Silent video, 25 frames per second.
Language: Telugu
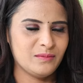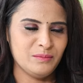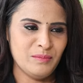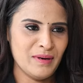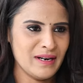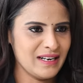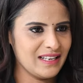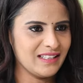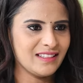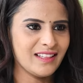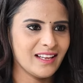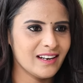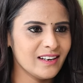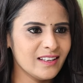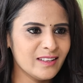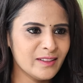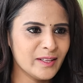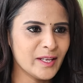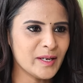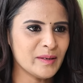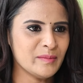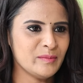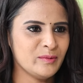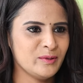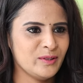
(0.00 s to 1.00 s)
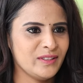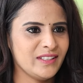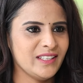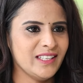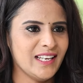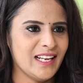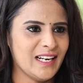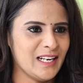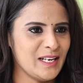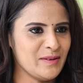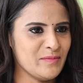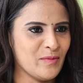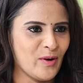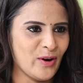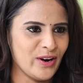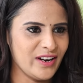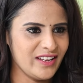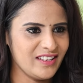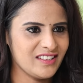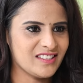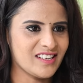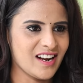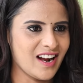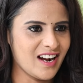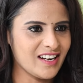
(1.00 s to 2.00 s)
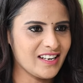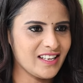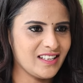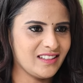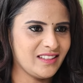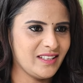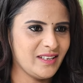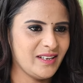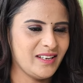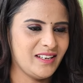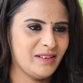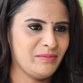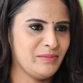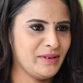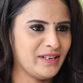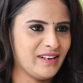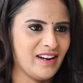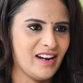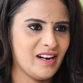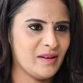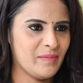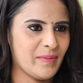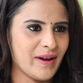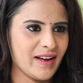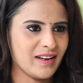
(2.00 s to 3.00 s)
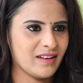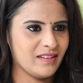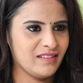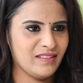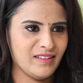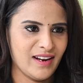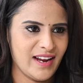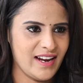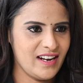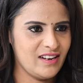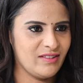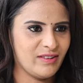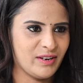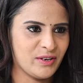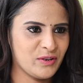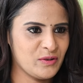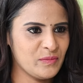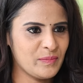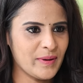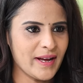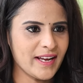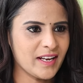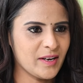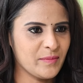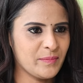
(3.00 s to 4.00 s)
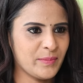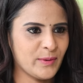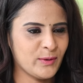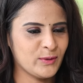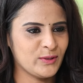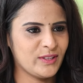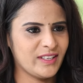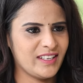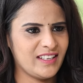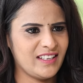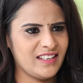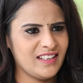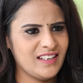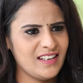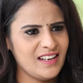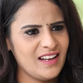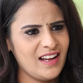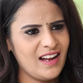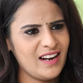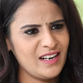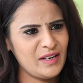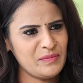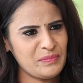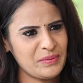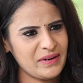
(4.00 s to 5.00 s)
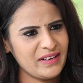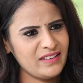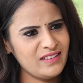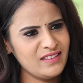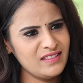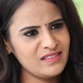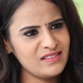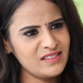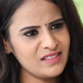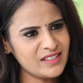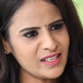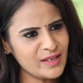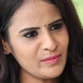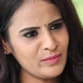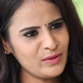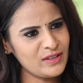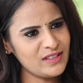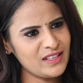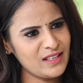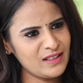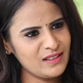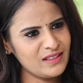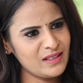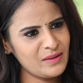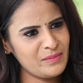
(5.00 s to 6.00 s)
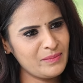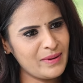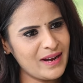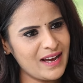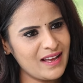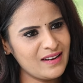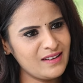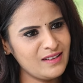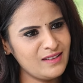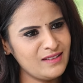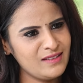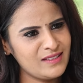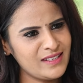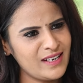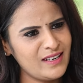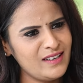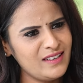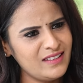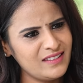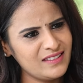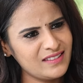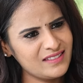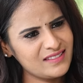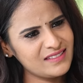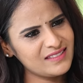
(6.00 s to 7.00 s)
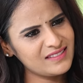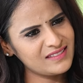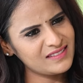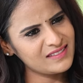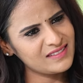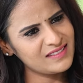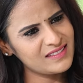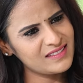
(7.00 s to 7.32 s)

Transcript: మనకి తెలియదు ఏముంది ఎర్లీ మార్నింగ్ స్టార్ట్ అయితే మిడ్ నైట్ ప్యాక్ నైట్ వరకు ప్యాకప్ అవుతాయి అంటే ప్రెగ్నెన్సీ టైంలో అదంతా బ్యాలెన్స్ ఆ టైంలో